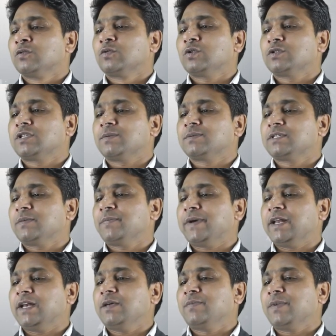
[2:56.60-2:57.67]
तो सबसे
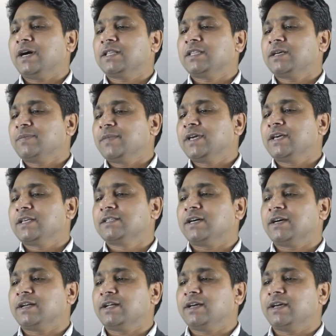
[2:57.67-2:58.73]
पहली बात है मैं ये
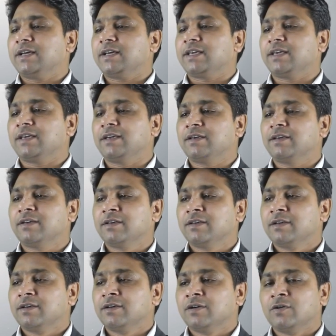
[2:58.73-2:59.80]
जानना है कि
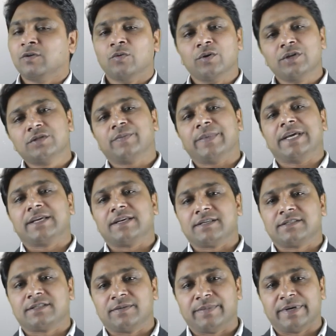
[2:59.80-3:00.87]
हु इज़ माई
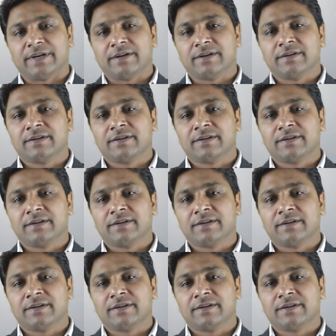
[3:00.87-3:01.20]
कस्टमर